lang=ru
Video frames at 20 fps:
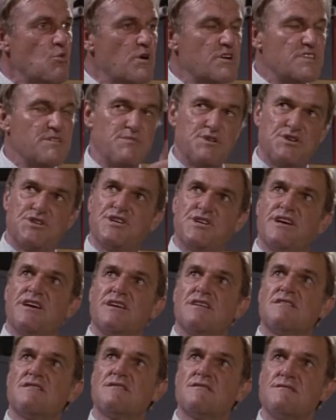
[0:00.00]
погоды как
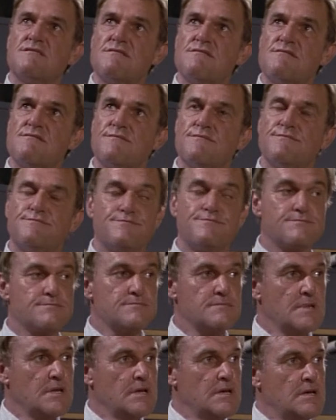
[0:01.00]
машина.
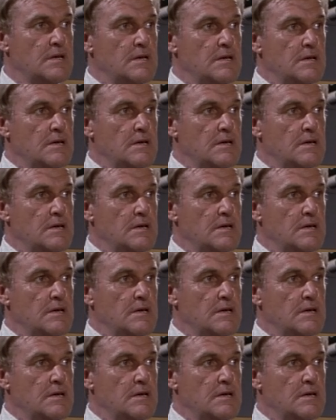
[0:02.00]
И больше